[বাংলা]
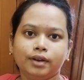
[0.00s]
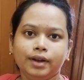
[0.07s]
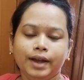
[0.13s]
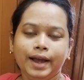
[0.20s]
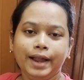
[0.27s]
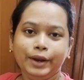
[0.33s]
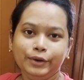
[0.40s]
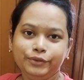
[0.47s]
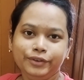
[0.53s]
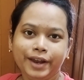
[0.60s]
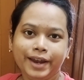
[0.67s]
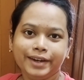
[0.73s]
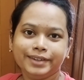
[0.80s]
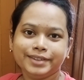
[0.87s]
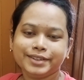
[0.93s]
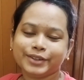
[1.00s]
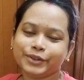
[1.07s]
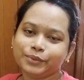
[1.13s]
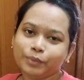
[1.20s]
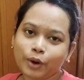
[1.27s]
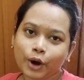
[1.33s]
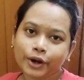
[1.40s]
ফ্রেন্ডস গুড
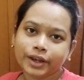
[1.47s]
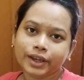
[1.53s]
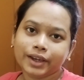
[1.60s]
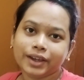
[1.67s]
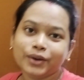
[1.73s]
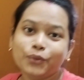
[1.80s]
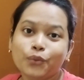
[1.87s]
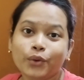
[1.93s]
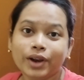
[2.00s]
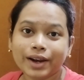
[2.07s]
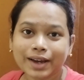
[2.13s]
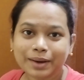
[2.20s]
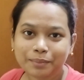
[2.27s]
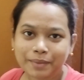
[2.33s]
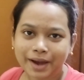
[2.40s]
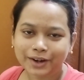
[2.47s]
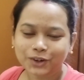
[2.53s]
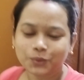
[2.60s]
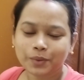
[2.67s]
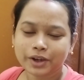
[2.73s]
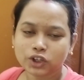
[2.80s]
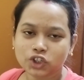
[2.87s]
মর্নিং ওয়েলকাম ব্যাক টু মাই
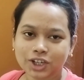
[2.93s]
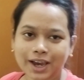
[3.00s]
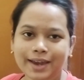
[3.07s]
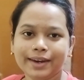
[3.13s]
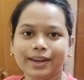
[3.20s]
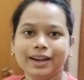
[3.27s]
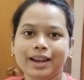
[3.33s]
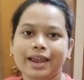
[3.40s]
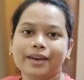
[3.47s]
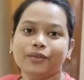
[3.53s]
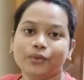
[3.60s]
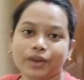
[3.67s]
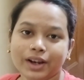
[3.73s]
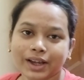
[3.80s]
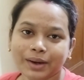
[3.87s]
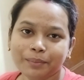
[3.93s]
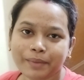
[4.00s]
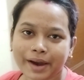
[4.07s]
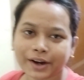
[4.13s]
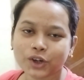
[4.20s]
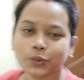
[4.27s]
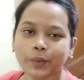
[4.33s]
চ্যানেল অ্যান্ড ওয়েলকাম ব্যাক টু
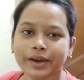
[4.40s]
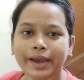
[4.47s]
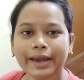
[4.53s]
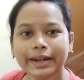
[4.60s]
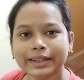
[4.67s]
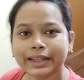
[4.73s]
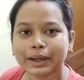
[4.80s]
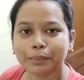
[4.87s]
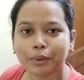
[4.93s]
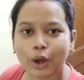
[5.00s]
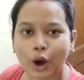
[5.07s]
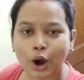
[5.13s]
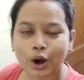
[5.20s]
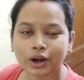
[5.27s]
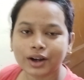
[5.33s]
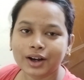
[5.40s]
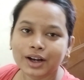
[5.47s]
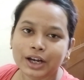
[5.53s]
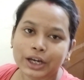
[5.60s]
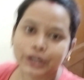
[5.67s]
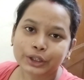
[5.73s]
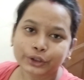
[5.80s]
মাই অ্যানাদার ব্লগ
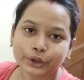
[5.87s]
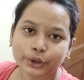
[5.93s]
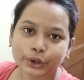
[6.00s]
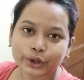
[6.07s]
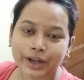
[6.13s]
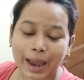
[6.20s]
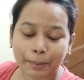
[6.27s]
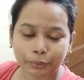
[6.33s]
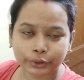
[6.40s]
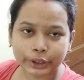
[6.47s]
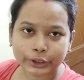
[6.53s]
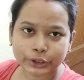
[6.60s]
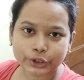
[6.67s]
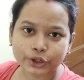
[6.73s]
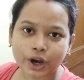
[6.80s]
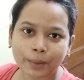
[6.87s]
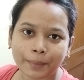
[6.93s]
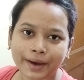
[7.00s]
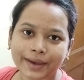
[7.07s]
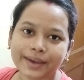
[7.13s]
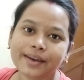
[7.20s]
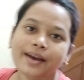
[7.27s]
তো কেমন আছো সবাই
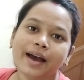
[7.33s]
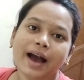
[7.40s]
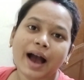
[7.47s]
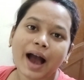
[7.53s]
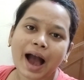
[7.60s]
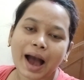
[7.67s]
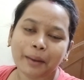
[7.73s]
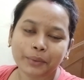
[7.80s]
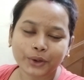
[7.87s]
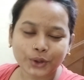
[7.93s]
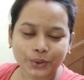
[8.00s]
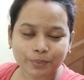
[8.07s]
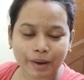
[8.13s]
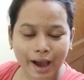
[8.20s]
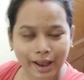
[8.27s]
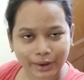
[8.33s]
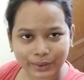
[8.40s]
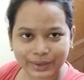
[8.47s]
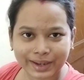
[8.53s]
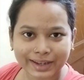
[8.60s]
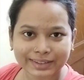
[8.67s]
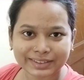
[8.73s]
আমি খুব ভালোই
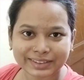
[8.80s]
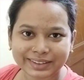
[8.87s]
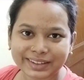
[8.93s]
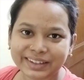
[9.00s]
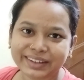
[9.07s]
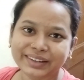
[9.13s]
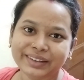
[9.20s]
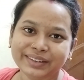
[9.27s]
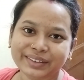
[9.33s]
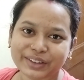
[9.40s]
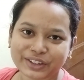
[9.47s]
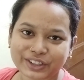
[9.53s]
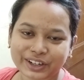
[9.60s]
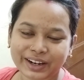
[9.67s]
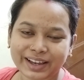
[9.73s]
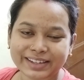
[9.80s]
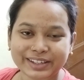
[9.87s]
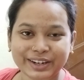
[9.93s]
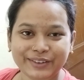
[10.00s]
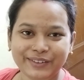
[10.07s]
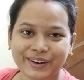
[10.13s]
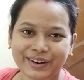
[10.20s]
আছি তো চলো আজকের
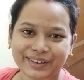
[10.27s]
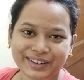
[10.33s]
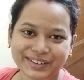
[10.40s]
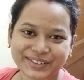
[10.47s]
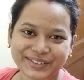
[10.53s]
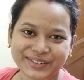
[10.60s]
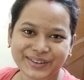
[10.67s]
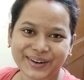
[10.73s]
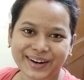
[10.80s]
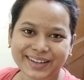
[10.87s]
ব্লগটা শুরু করা যাক